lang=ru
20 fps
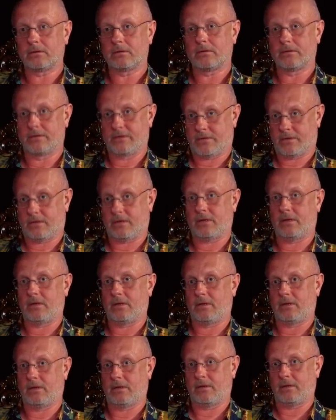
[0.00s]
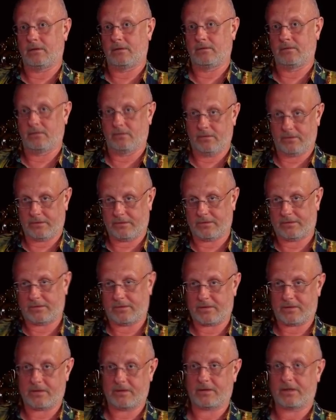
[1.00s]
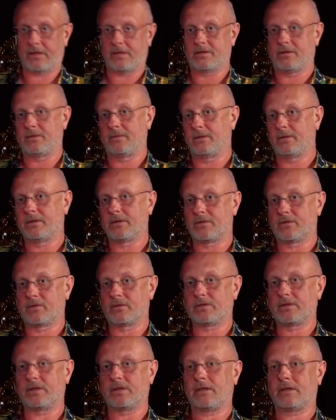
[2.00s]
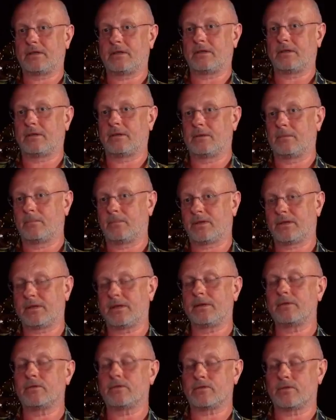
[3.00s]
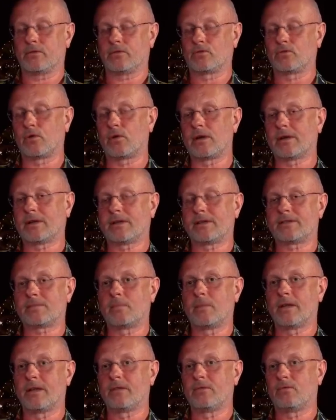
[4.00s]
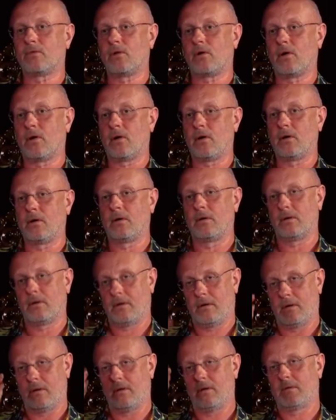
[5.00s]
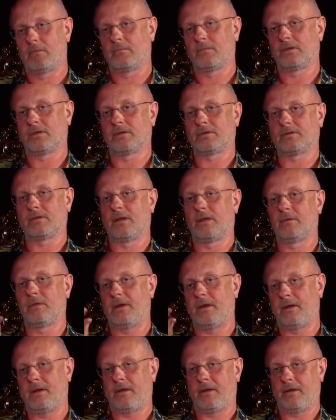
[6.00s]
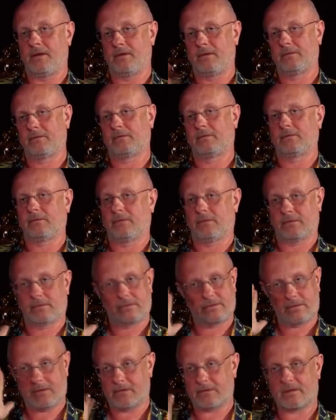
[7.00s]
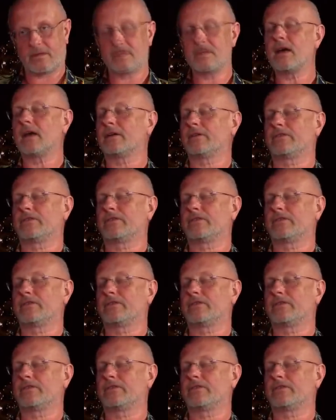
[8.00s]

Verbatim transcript: То есть, и, ну, это совершенно очевидно, что ты продаешь это только с моего благословления. Вот. Если я